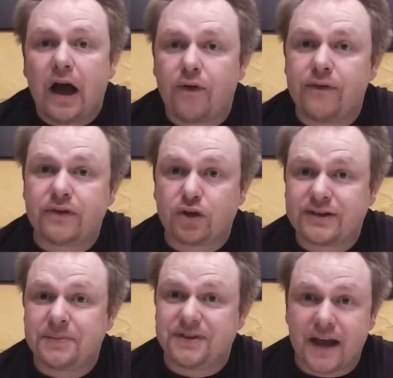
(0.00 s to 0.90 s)
auf jeden Fall
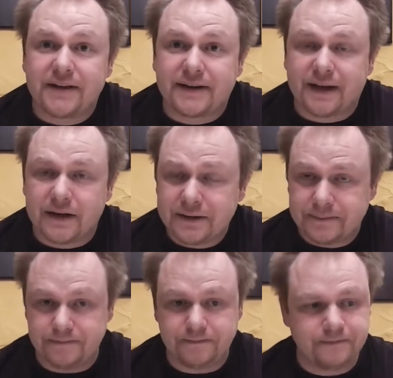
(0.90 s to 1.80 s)
trotzdem sehr interessant.
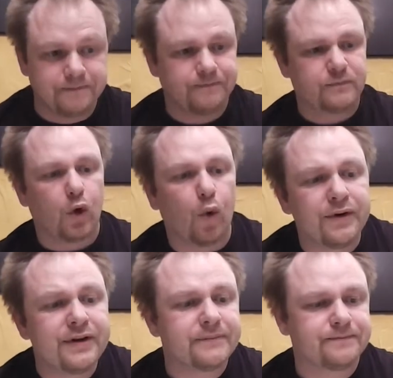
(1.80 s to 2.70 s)

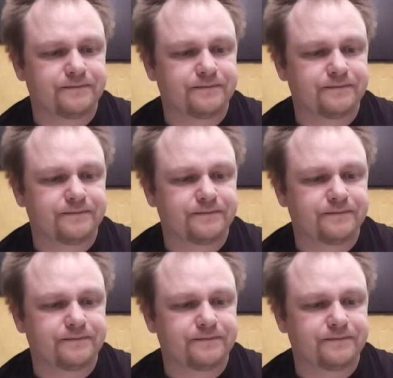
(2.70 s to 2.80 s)
Und